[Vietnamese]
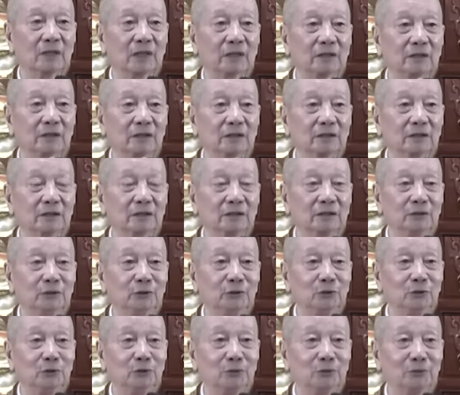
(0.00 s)
thành ra cái
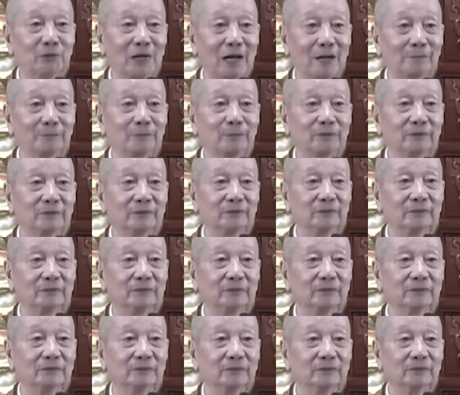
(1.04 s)
diệu pháp
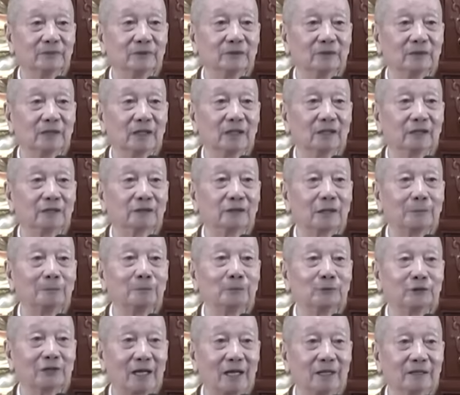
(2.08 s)
là cái
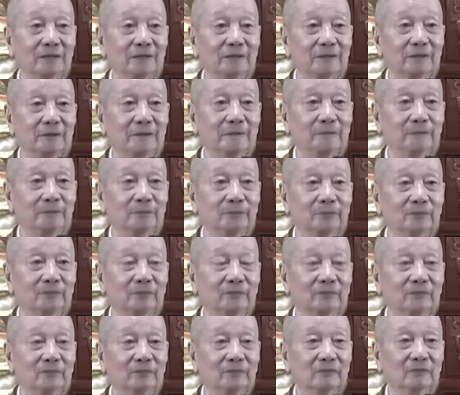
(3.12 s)
tâm sáng
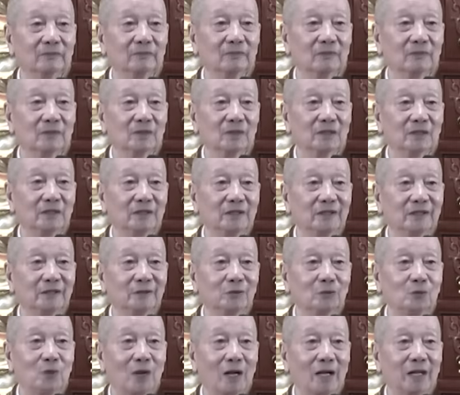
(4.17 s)

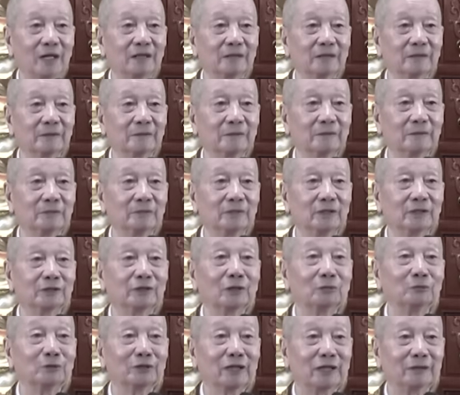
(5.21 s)
liên hoa là
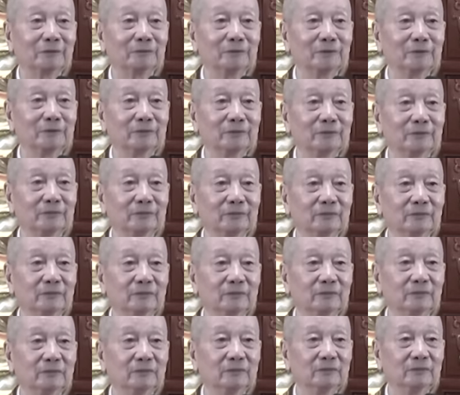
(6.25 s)
trong sạch nhé.
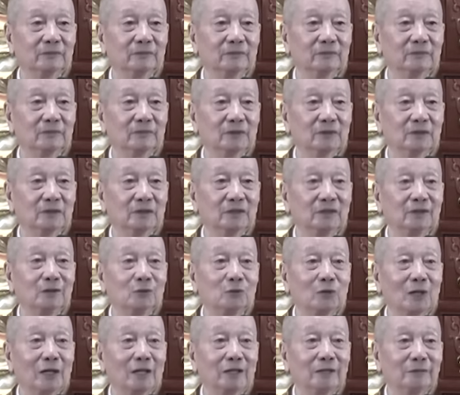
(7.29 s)

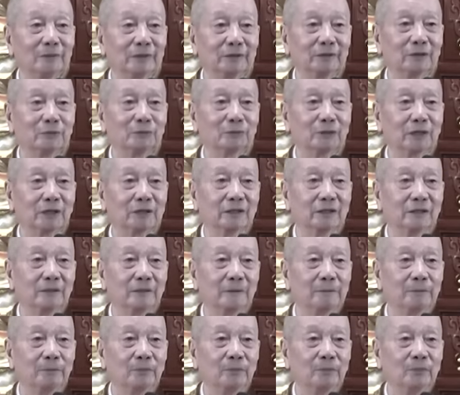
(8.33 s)
liên hoa là trong sạch
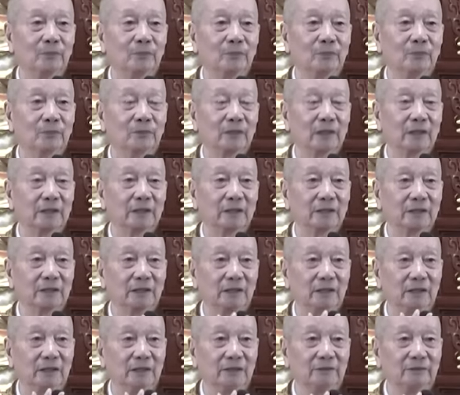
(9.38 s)
thành ra
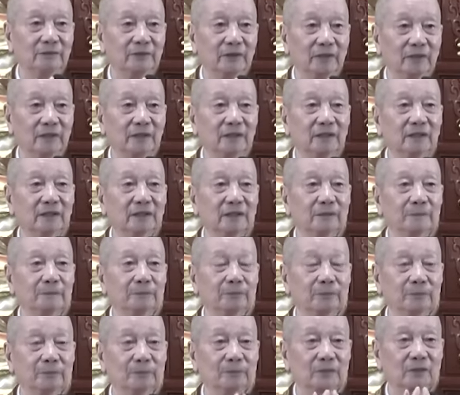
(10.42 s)
nghĩ về
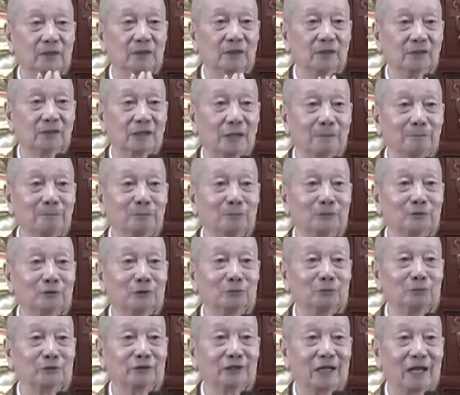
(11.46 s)
cái tâm
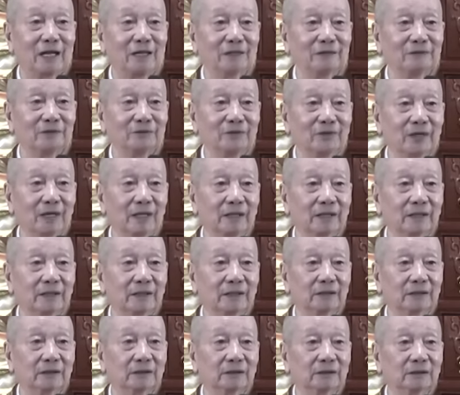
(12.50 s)
trong sáng và
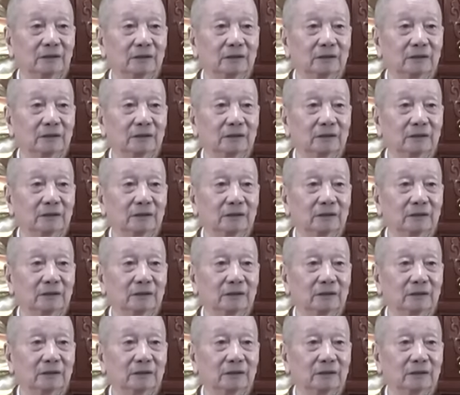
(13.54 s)
cái